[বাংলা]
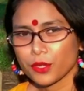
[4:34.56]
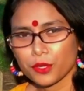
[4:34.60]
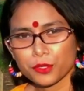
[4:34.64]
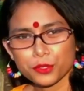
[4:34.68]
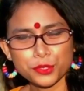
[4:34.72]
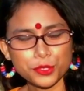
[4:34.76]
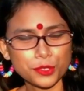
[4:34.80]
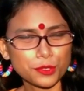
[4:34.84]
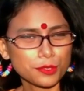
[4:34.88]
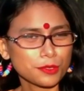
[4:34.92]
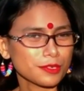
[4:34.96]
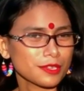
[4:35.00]

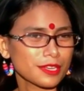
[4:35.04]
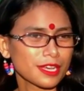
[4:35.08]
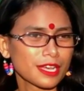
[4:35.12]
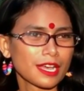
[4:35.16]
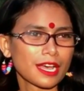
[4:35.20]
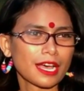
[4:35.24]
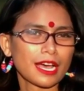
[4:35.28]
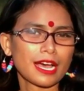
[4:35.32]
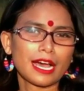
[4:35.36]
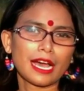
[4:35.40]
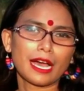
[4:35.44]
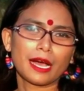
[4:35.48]
দর্শক
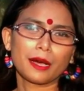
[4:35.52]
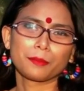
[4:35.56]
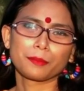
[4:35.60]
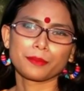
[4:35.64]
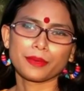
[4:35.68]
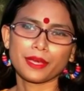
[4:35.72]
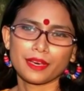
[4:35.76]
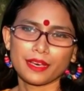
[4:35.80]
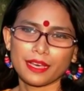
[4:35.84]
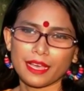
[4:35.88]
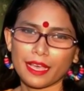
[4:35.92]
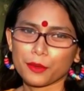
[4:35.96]
আমরা
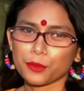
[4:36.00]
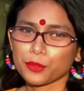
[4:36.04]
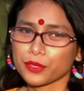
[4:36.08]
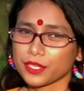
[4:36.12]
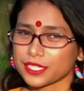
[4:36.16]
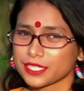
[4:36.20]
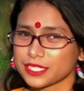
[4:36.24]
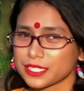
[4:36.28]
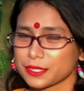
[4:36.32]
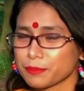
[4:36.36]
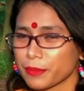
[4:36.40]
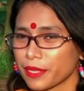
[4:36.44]
এখন
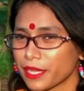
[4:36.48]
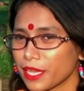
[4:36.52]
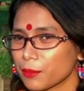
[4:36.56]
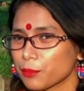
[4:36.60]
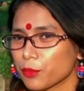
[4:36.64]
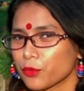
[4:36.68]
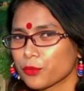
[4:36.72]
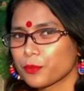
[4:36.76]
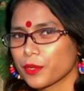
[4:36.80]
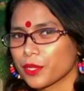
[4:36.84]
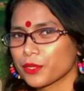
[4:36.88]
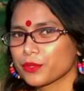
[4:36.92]
একটি বিজ্ঞাপন
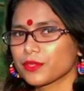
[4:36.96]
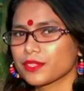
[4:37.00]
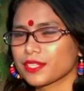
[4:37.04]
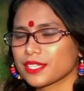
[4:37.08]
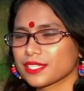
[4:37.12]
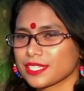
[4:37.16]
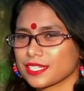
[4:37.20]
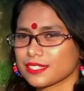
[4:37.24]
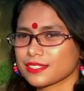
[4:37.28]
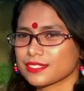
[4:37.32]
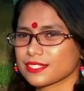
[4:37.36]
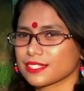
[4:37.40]
বিরতিতে
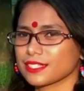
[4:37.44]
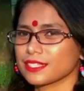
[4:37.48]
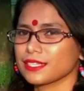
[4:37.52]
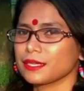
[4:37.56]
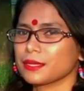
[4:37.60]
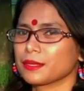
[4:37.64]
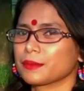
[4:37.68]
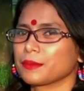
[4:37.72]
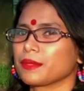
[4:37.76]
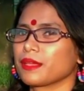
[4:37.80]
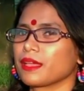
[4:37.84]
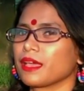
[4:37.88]
যাচ্ছি
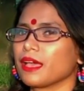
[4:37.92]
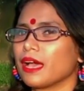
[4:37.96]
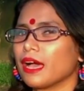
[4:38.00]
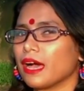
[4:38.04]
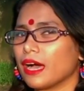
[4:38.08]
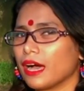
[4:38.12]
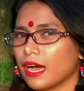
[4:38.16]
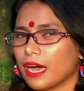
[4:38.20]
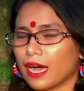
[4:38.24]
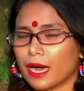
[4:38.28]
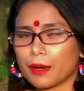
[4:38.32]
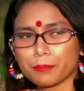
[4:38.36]

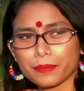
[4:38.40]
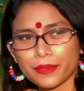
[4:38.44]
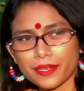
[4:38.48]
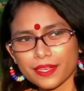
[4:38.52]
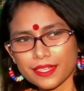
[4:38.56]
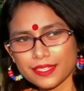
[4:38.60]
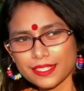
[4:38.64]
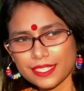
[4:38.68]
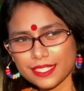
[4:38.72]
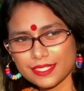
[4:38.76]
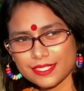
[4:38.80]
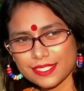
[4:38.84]
আপনারা
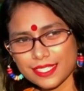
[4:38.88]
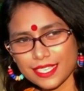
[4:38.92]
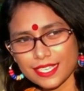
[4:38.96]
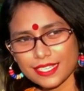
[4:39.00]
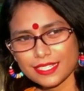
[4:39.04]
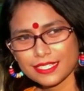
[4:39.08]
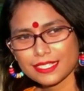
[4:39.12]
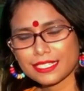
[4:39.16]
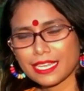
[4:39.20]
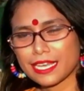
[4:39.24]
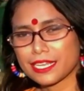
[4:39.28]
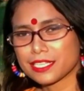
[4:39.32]
দেখছেন
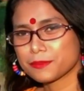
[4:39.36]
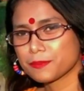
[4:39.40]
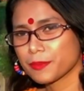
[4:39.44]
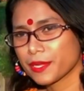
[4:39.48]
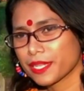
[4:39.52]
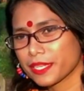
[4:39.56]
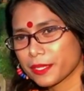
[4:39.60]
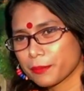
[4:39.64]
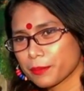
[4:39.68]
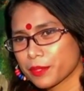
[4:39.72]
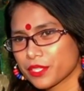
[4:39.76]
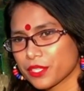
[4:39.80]
নাজবেল
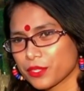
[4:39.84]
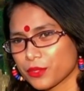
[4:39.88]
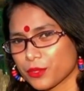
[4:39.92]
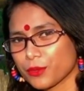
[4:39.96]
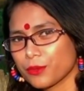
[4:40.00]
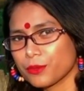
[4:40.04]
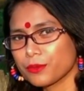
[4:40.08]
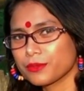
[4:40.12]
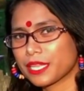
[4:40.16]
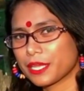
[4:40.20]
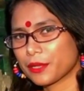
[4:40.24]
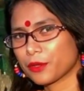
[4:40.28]
নিবেদিত
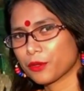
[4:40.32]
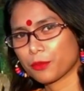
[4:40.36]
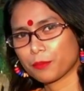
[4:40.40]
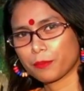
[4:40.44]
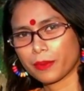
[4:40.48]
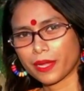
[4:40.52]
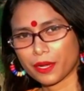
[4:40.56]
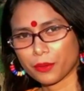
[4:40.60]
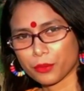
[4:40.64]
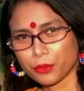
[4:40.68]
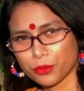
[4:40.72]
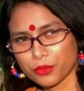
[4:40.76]
লেখক
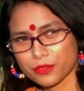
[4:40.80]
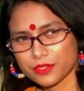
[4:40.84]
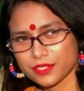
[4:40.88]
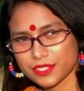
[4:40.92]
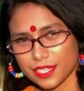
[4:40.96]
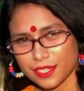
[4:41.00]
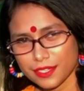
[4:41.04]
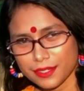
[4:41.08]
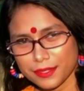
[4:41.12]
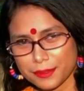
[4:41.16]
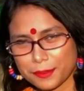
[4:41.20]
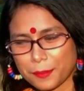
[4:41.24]
পাড়া
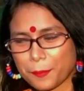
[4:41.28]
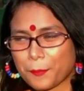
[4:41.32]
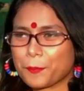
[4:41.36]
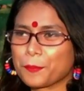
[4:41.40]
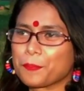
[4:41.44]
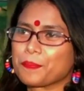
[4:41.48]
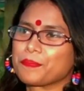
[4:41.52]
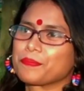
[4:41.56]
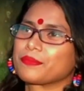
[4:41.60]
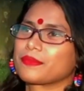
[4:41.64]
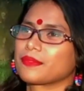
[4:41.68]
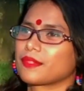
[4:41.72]
অনুষ্ঠান
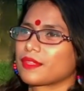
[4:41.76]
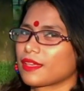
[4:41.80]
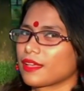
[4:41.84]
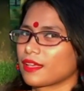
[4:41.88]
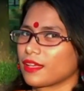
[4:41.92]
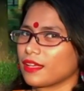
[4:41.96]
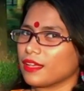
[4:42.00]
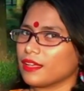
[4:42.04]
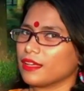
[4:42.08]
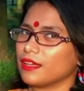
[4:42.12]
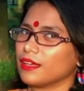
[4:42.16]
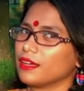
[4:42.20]

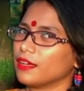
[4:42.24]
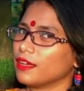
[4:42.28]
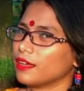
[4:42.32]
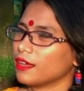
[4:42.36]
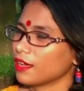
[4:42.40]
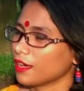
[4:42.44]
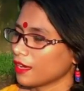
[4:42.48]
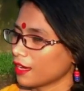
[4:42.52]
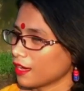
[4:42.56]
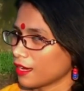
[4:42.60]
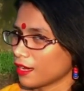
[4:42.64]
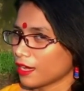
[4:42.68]

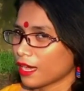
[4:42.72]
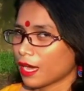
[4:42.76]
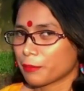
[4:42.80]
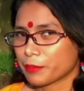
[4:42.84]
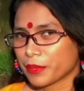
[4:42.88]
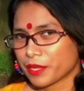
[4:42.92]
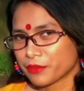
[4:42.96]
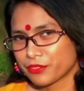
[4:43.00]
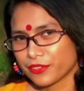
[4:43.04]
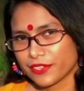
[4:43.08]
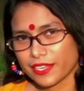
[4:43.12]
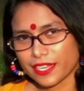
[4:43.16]
হ্যাঁ, আমরা
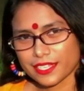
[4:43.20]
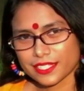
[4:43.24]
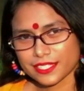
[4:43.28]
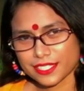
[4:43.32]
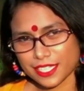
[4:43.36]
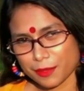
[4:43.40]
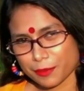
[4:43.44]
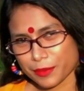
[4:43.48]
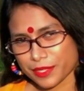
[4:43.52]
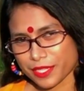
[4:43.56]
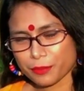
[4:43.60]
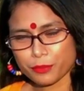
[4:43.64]
ফিরে আসছি
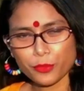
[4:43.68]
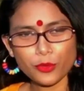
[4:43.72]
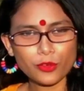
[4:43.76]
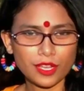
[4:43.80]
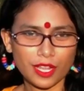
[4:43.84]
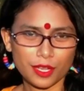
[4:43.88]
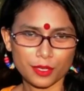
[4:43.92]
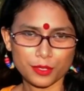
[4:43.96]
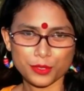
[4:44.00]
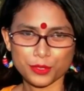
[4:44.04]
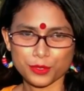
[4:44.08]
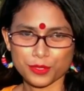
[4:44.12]
আমাদের মূল
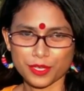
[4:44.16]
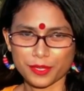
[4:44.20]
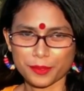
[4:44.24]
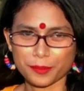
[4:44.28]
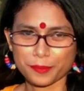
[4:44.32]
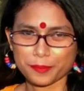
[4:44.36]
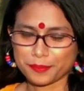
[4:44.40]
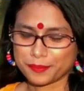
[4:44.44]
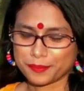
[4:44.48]
আলোচনায়